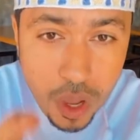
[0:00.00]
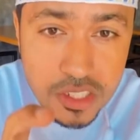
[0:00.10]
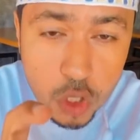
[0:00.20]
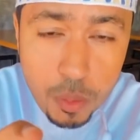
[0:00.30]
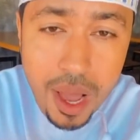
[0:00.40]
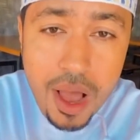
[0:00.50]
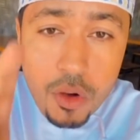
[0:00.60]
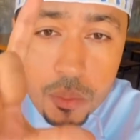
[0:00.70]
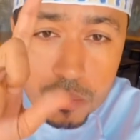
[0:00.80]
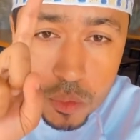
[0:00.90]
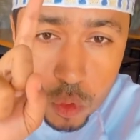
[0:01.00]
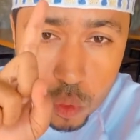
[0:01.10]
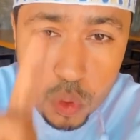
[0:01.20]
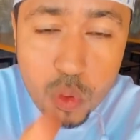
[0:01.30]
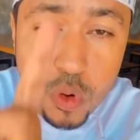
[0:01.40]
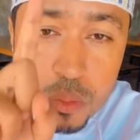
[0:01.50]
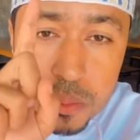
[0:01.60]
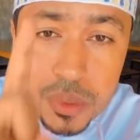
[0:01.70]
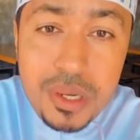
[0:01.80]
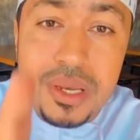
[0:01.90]
تواصلوا معاهم
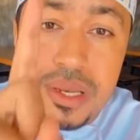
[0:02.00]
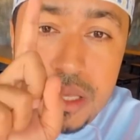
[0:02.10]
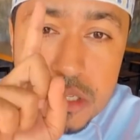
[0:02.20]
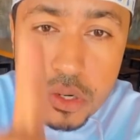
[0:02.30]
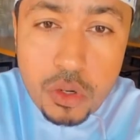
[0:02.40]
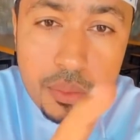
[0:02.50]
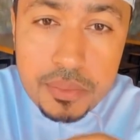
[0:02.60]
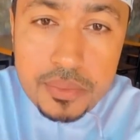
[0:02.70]
ولكم اللي يسركم